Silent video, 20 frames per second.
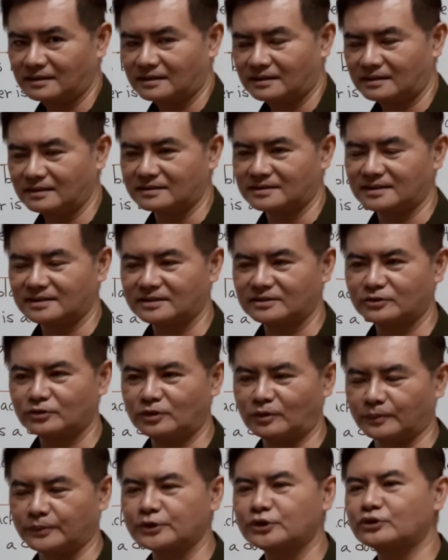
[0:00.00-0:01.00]
二以上就是
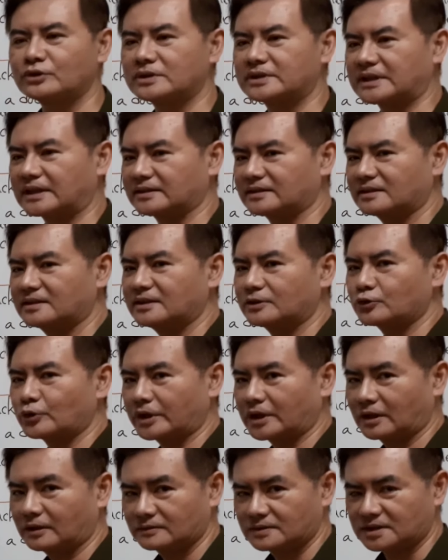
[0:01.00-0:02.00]
我们讲的那个最
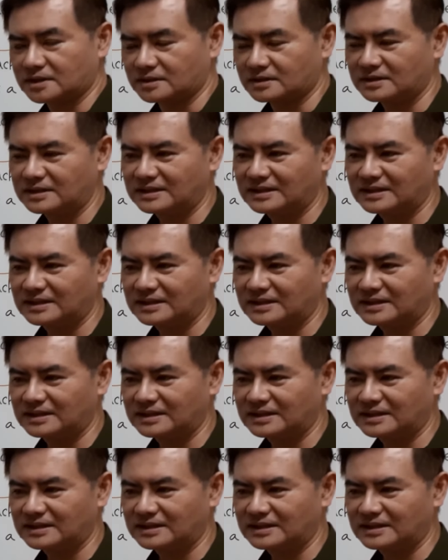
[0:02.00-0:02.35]
高级。